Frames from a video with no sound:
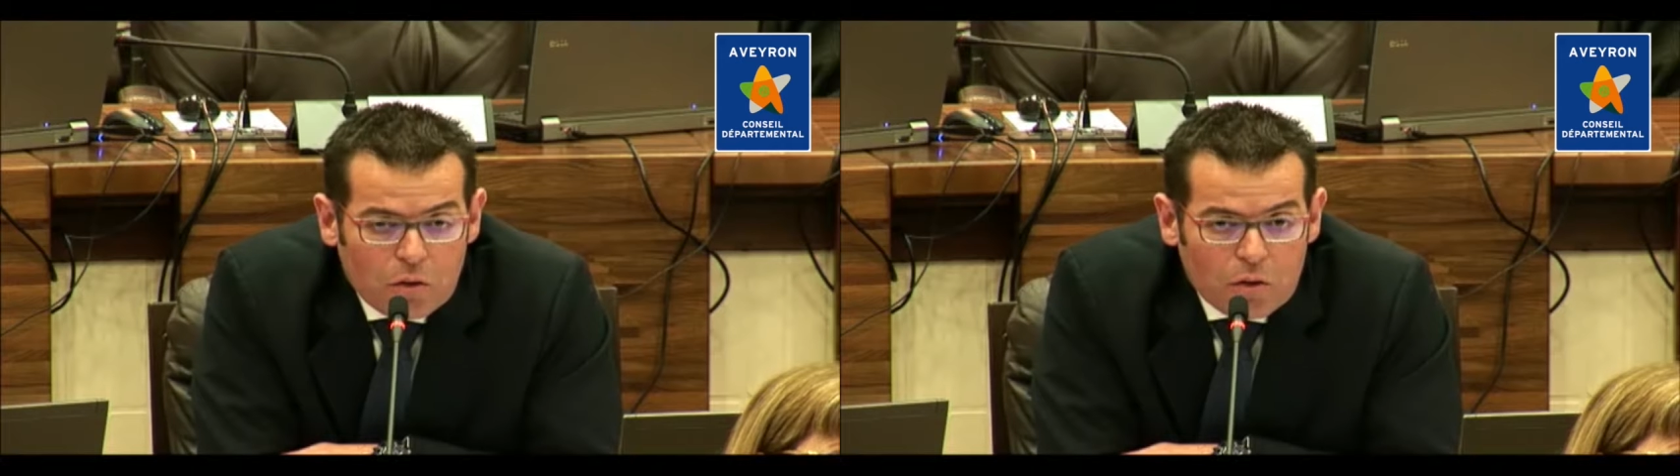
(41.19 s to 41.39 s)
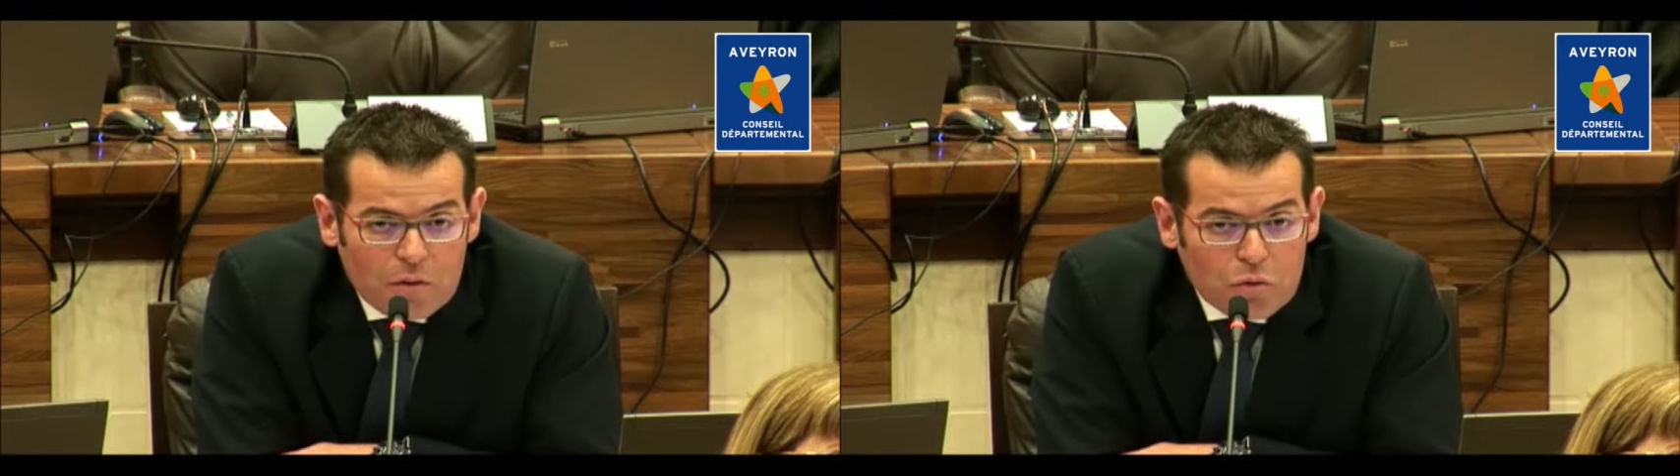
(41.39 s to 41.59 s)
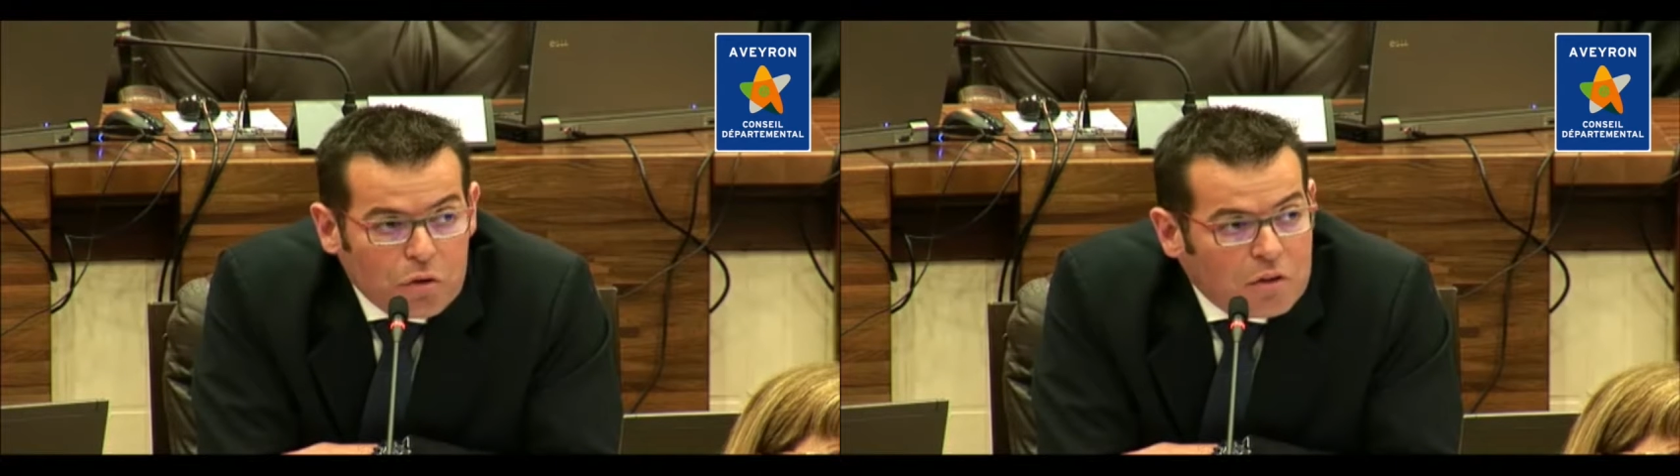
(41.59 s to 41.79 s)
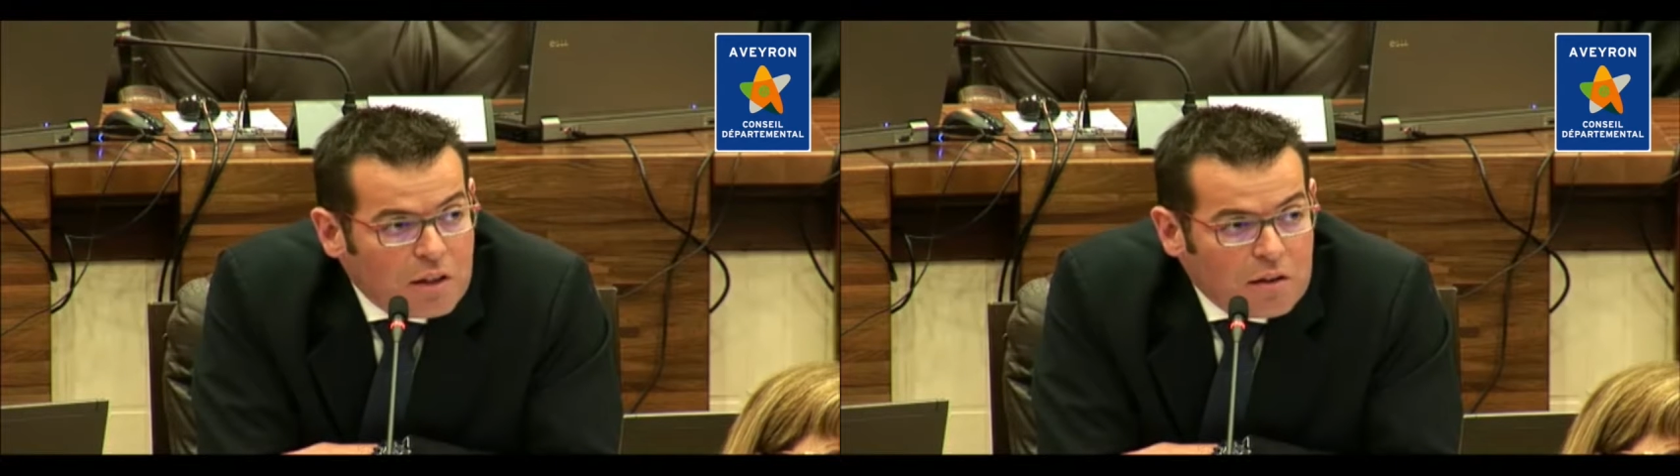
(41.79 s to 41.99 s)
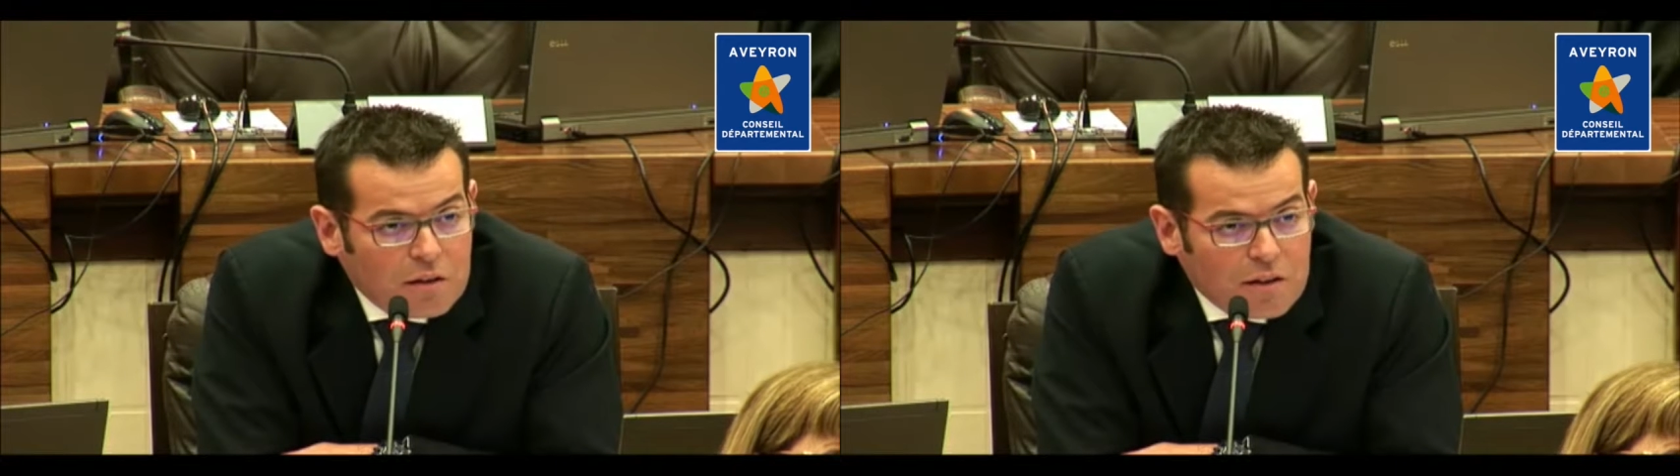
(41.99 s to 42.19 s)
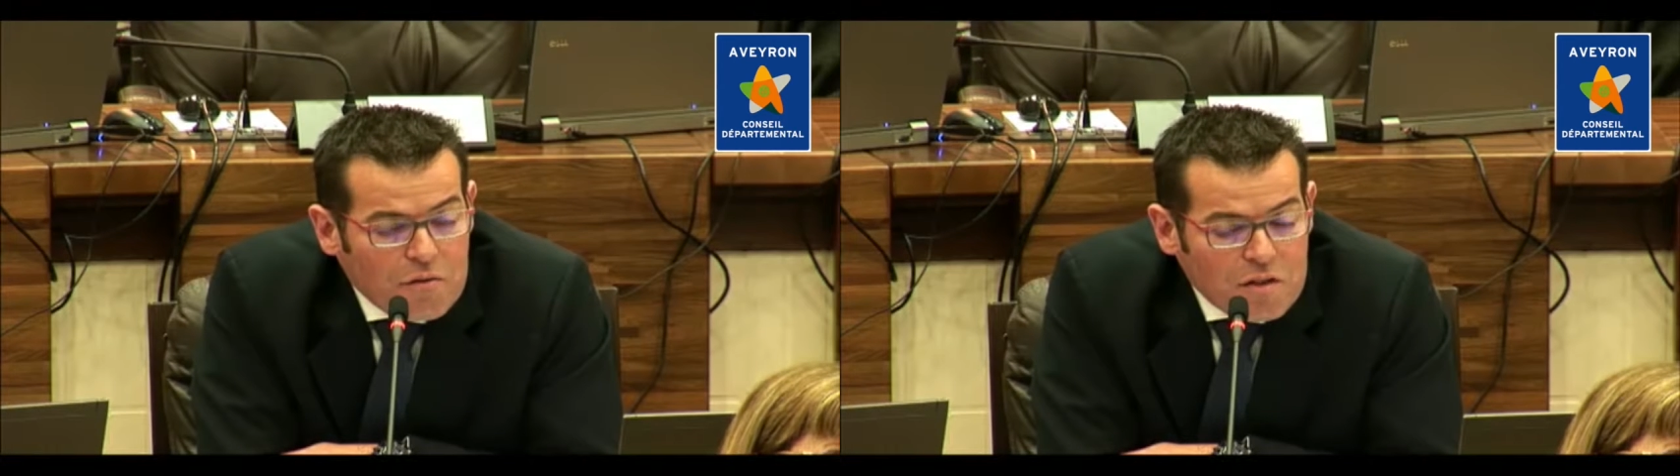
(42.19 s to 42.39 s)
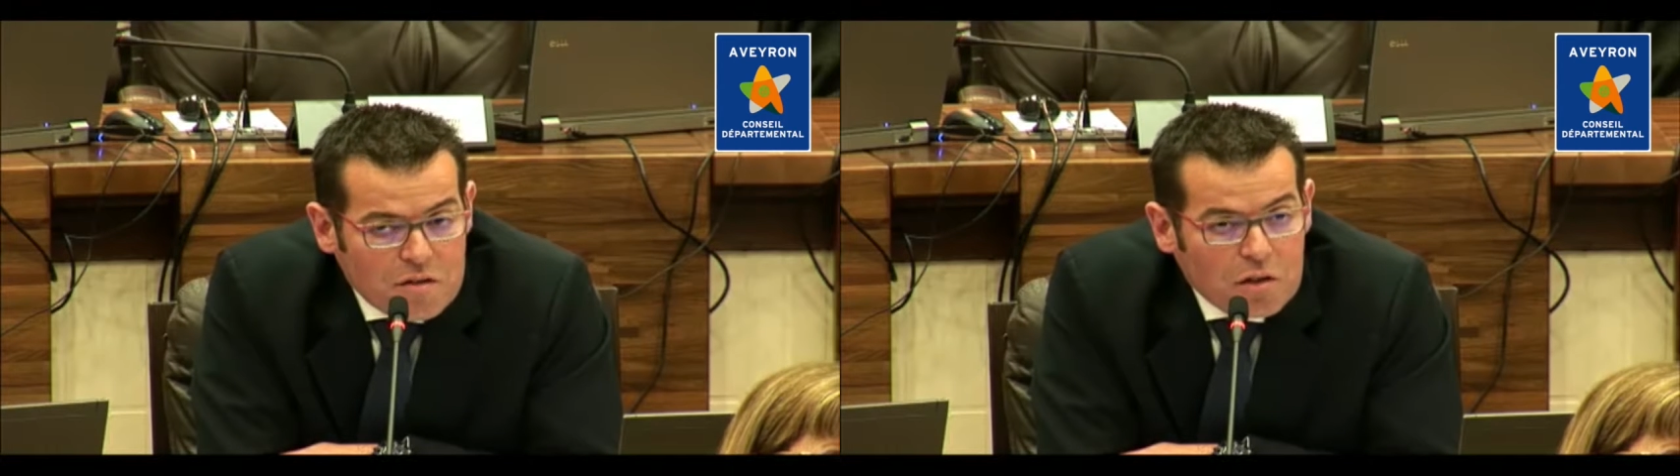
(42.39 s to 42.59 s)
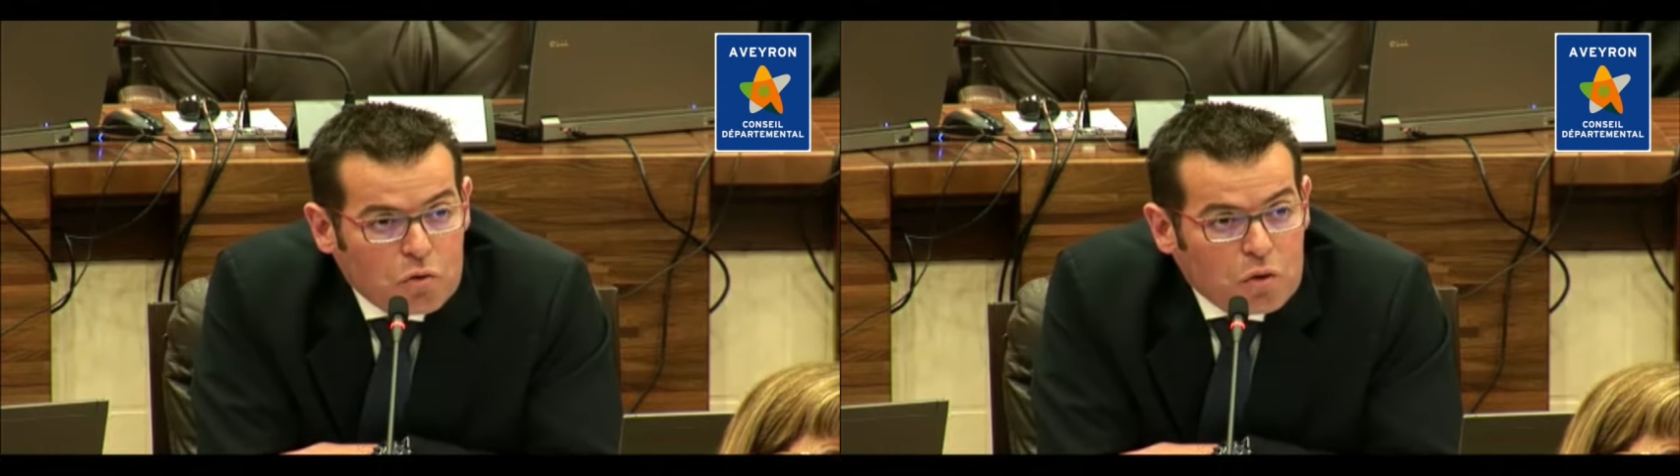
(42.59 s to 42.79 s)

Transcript: la volonté d'investir